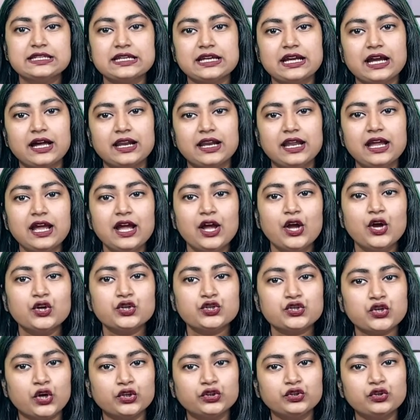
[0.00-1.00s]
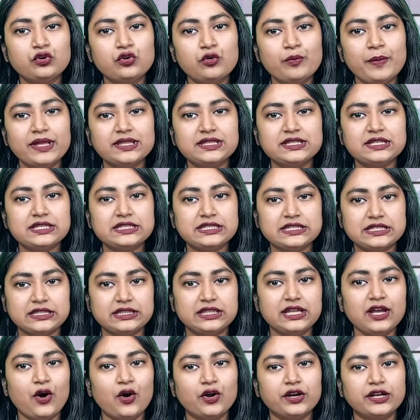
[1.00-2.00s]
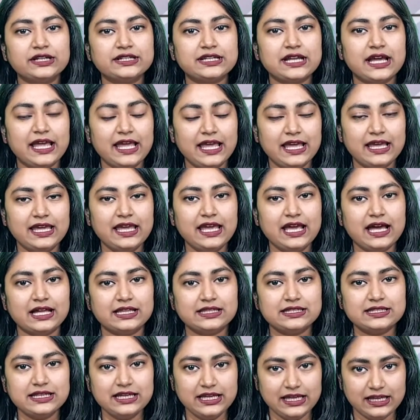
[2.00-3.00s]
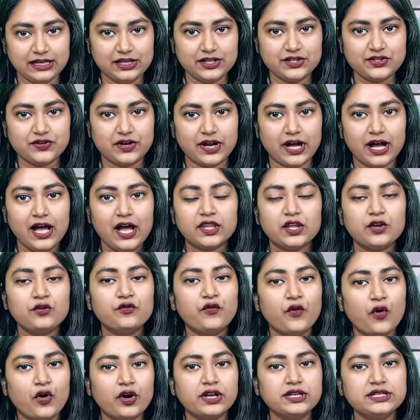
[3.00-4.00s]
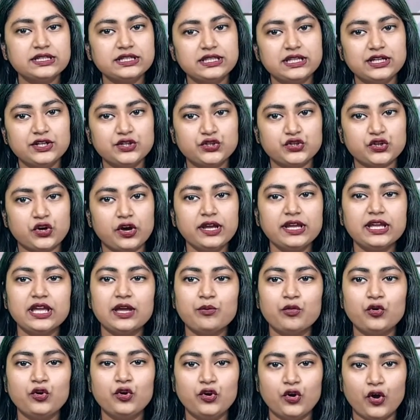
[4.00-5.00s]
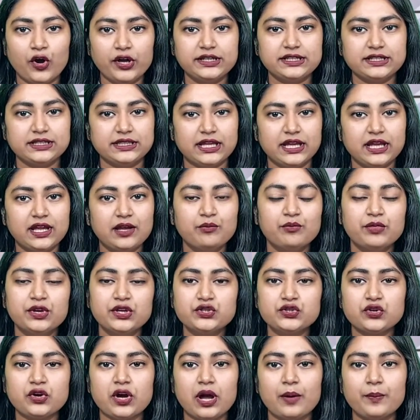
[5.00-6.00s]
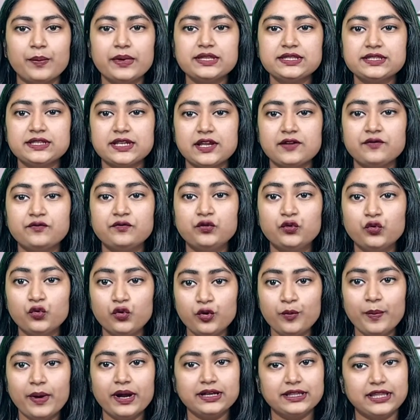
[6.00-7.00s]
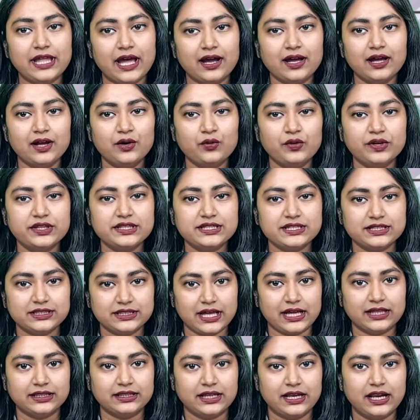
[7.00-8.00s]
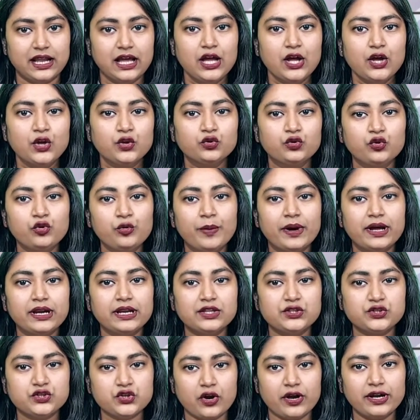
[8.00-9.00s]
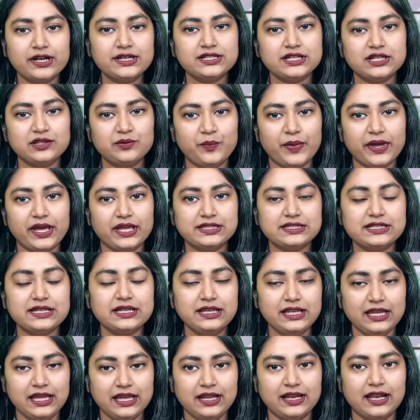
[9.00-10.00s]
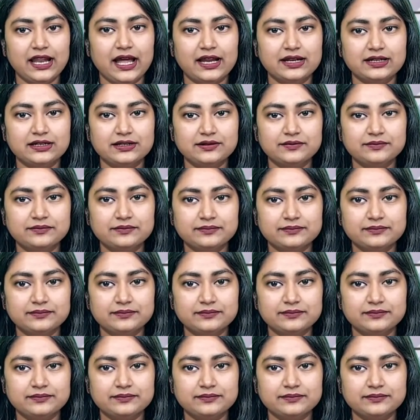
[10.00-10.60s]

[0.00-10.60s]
যেখানে সতেরো ম্যাচে জিতে অনেকটা এগিয়ে আছে ইংলিশরা ফরাসিদের জয় কেবল নয়টিতে বিশ্বকাপে স্রেফ দুইবার দেখা হয়েছে তাদের দুইবারই জয়ের স্বাদ পেয়েছেন ইংল্যান্ড